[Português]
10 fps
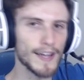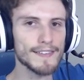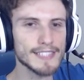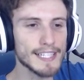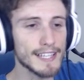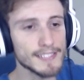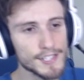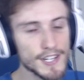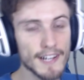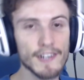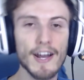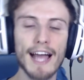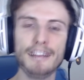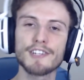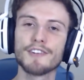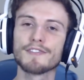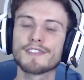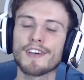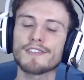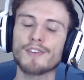Fala você que tá assistindo aqui é o React
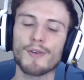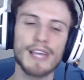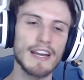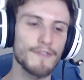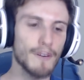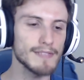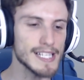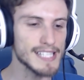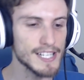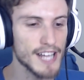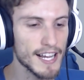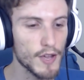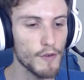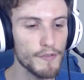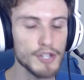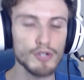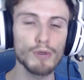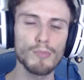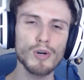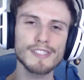News, eu sou o Kili, vamos assistir aqui um vídeo
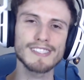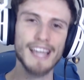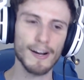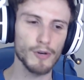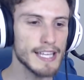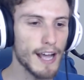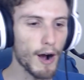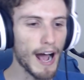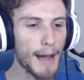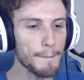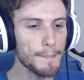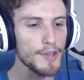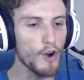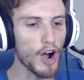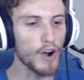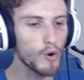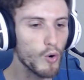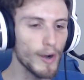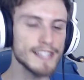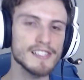do morcego, que é a
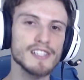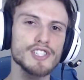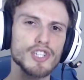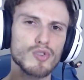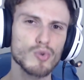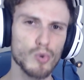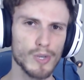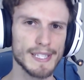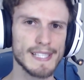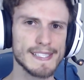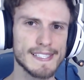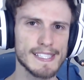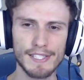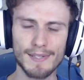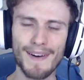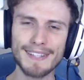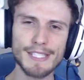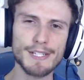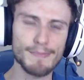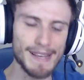pior coisa de todas. Então
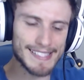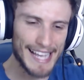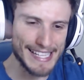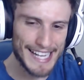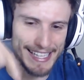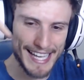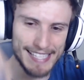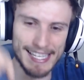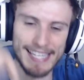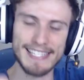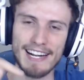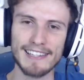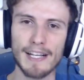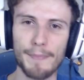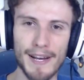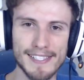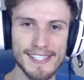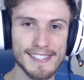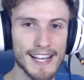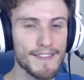antes de começar, já desce ali, já clica para
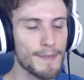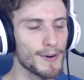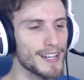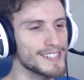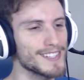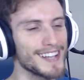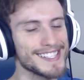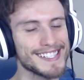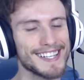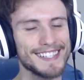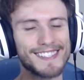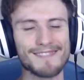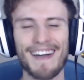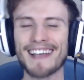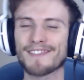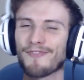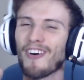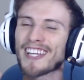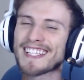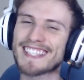se inscrever, porque só os inscritos mais
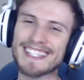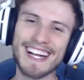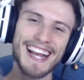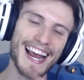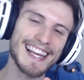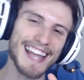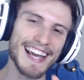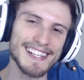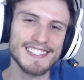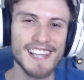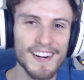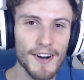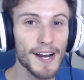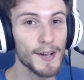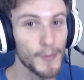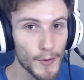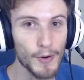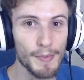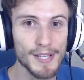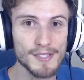fodas deixa aquele likezinho agora
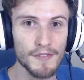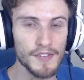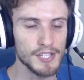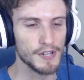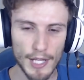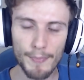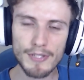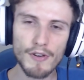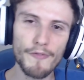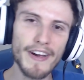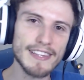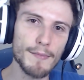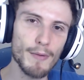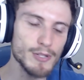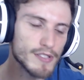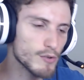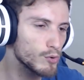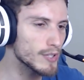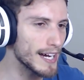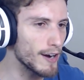no começo do vídeo. Depois confere também o meu
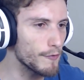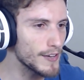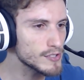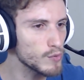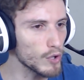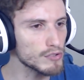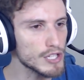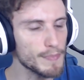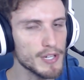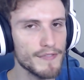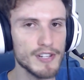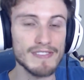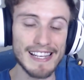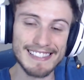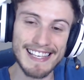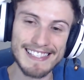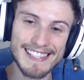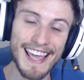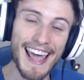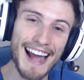segundo canal, eu faço outros tipos de vídeos lá sem
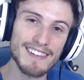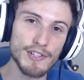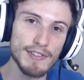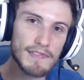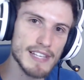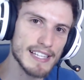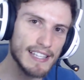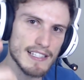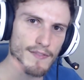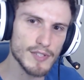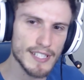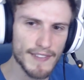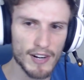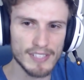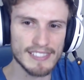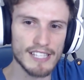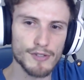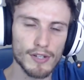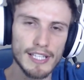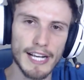ser react, eu tenho certeza que você vai gostar,
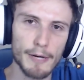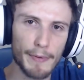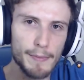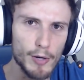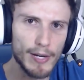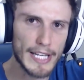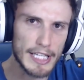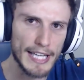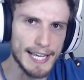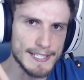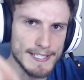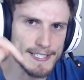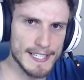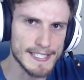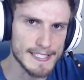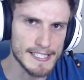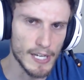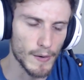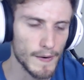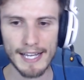só clicar no primeiro link da
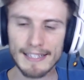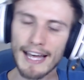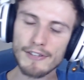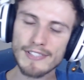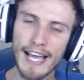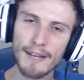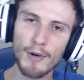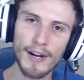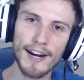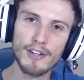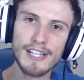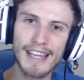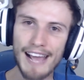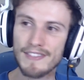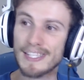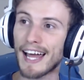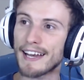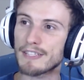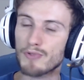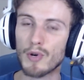descrição. E é claro, segue meu canal de lives lá
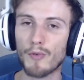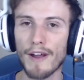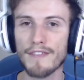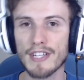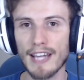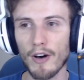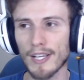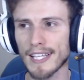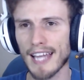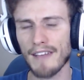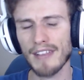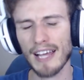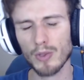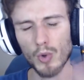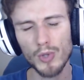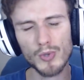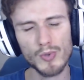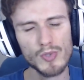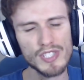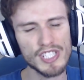na Streamcraft, que tá rolando live lá
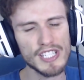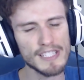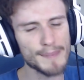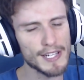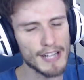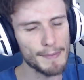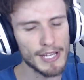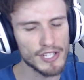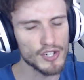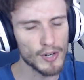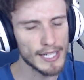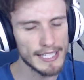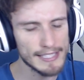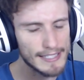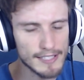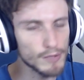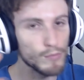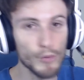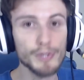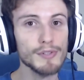todos os dias praticamente, jogando e tá sendo
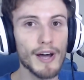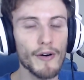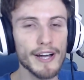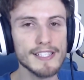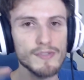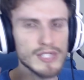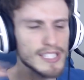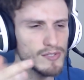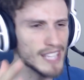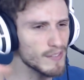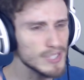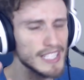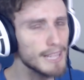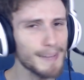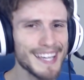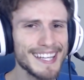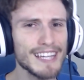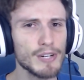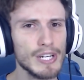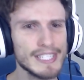muito da hora, e se você não segue, você tá
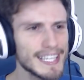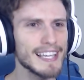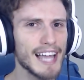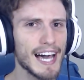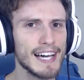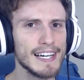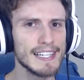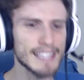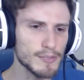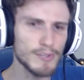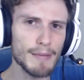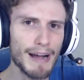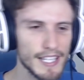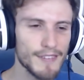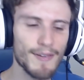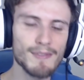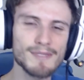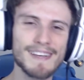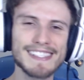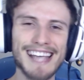perdendo. Segue lá, tá tudo aí embaixo. E
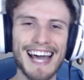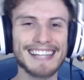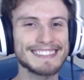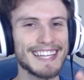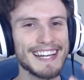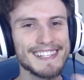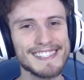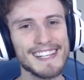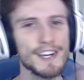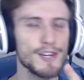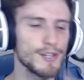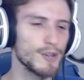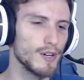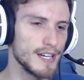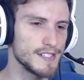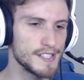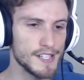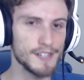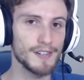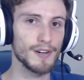vamos começar em 3 e 2
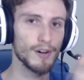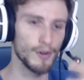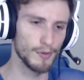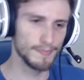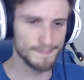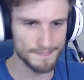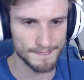e 1.